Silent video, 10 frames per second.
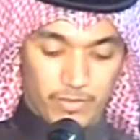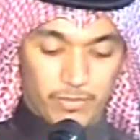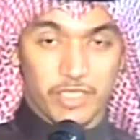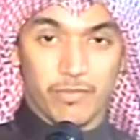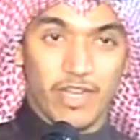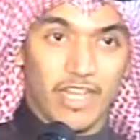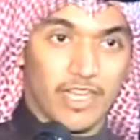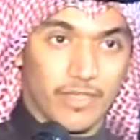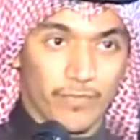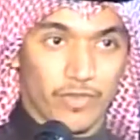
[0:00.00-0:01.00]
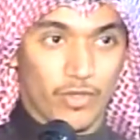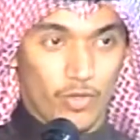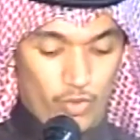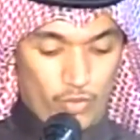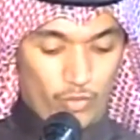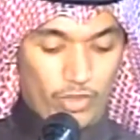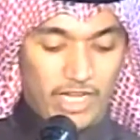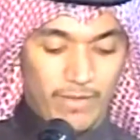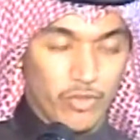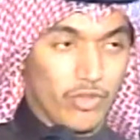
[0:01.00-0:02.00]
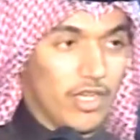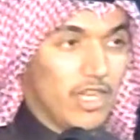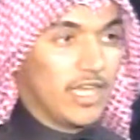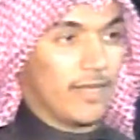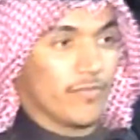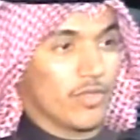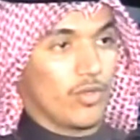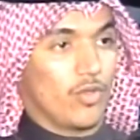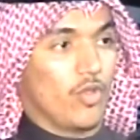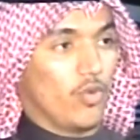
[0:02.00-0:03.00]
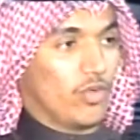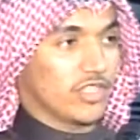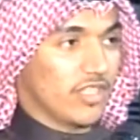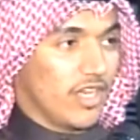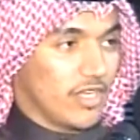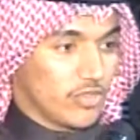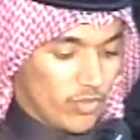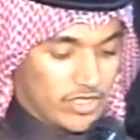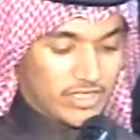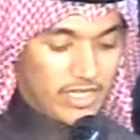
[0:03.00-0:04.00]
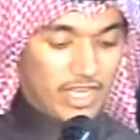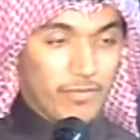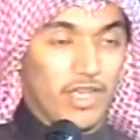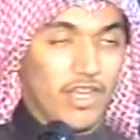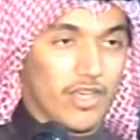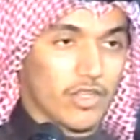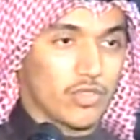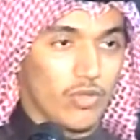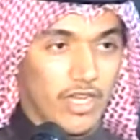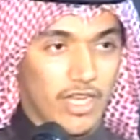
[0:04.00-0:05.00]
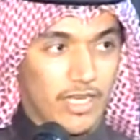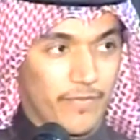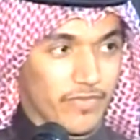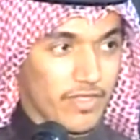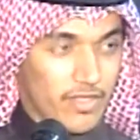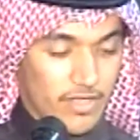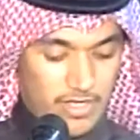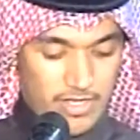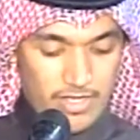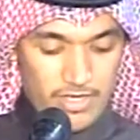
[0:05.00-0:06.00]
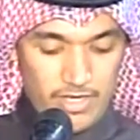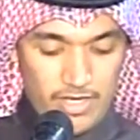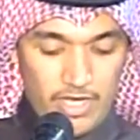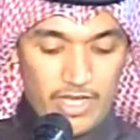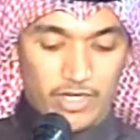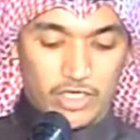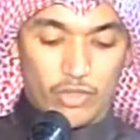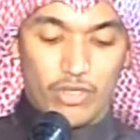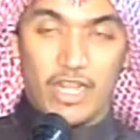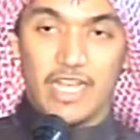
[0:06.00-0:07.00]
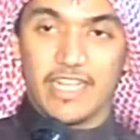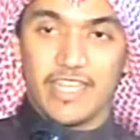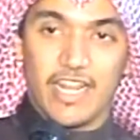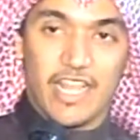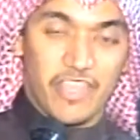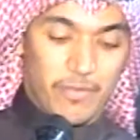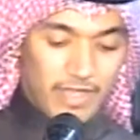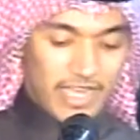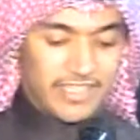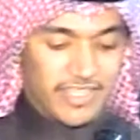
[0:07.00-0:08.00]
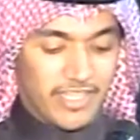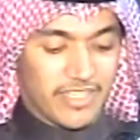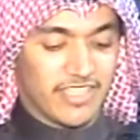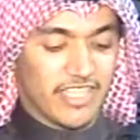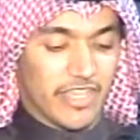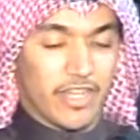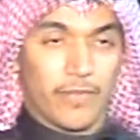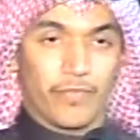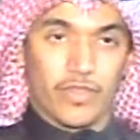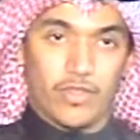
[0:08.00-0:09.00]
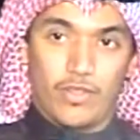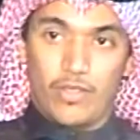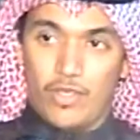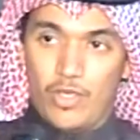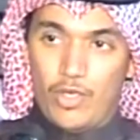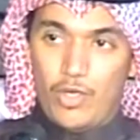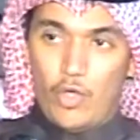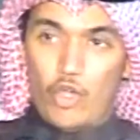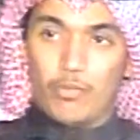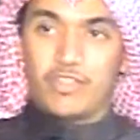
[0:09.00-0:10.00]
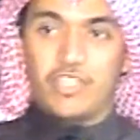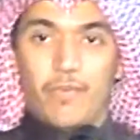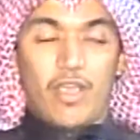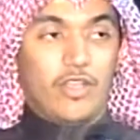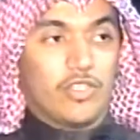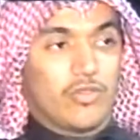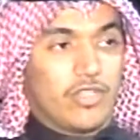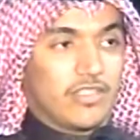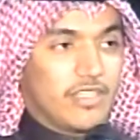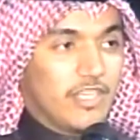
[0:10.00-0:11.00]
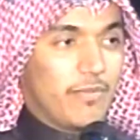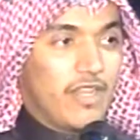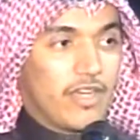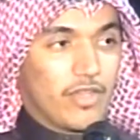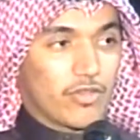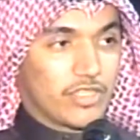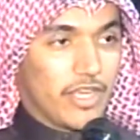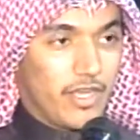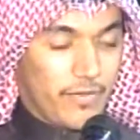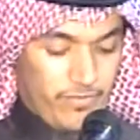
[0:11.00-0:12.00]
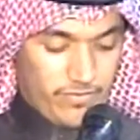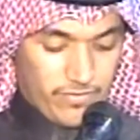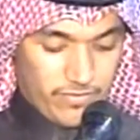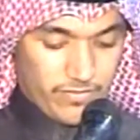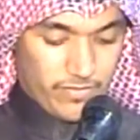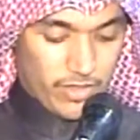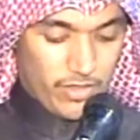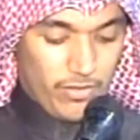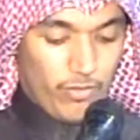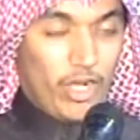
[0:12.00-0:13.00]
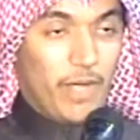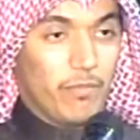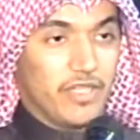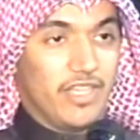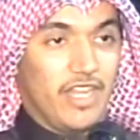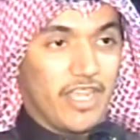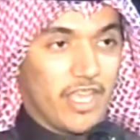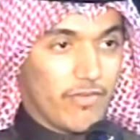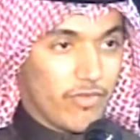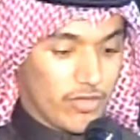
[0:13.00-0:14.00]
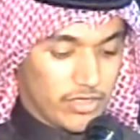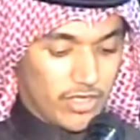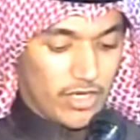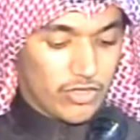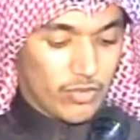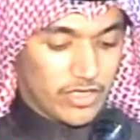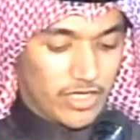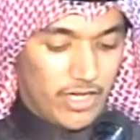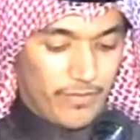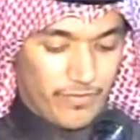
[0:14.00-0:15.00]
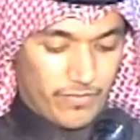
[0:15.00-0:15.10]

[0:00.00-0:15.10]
بسم الله والحمد لله والصلاة والسلام على رسول الله الرسول الهادي الذي بهديه اهتدينا وباتباع سنته بلغنا رشدنا محمد عليه أفضل الصلاة والسلام